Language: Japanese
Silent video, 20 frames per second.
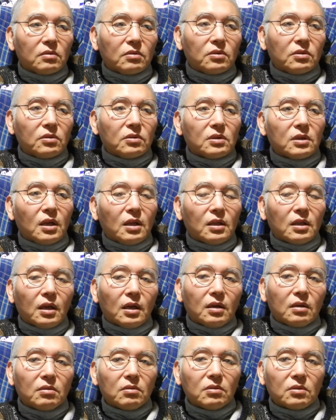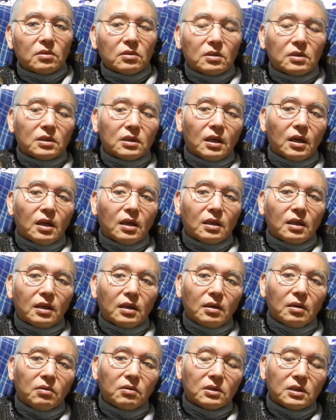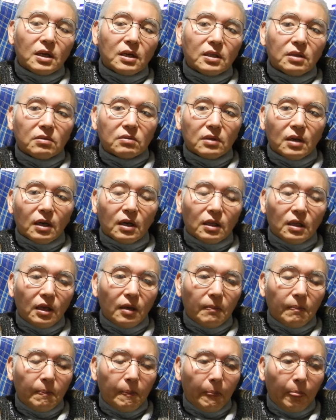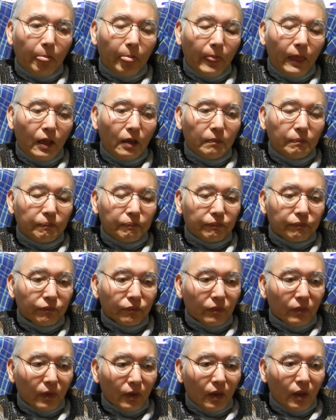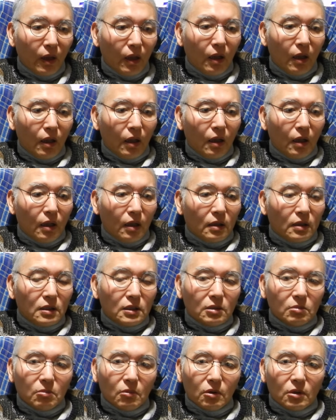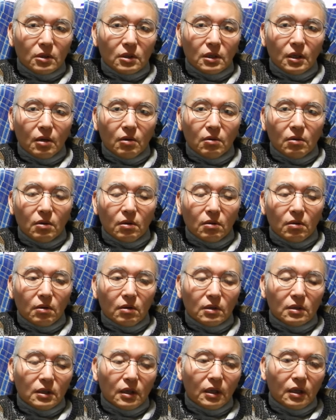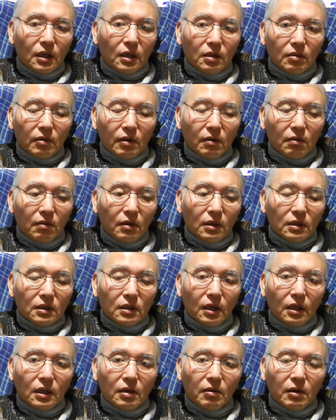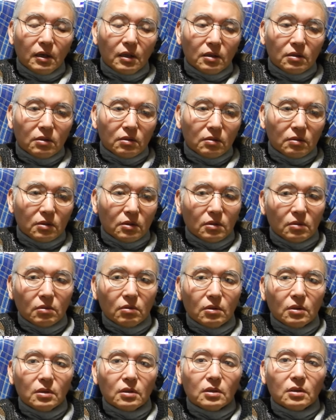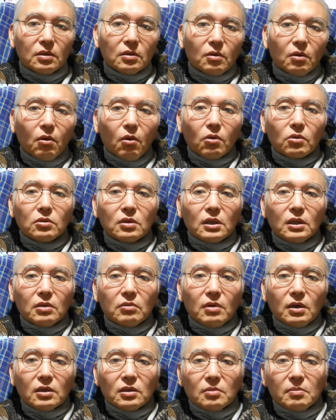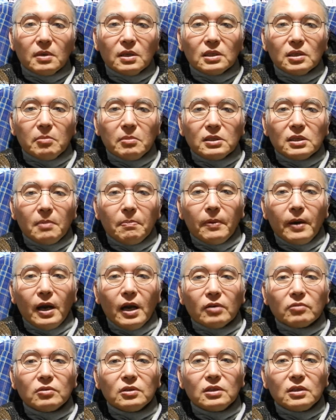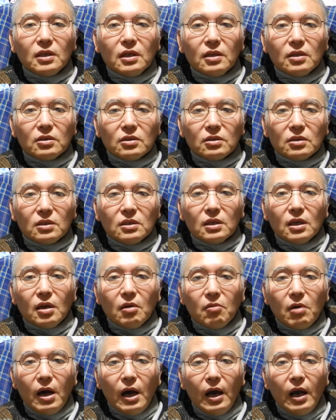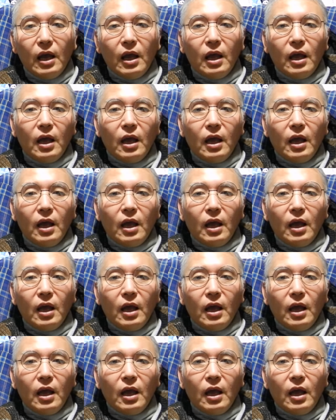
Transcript: 宇宙全体の力で抑えてるだけでねいつも危険を危険なんだ危険なわけですすごい遅れてるわけでめちゃめちゃパークリンなんです人間は